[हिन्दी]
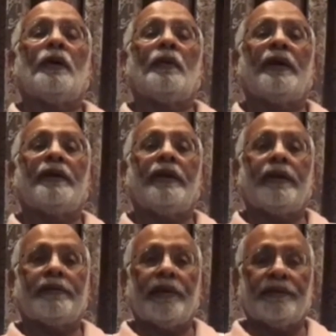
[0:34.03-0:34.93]
हमारी
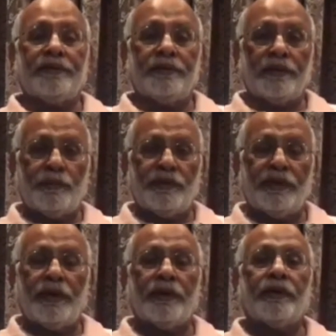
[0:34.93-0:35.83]
एक ट्रेजडी ये भी
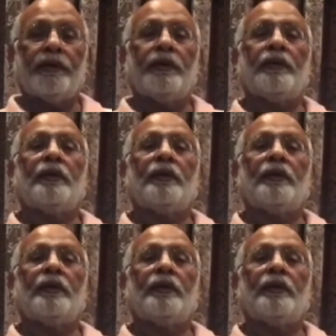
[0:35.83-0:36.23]
है कि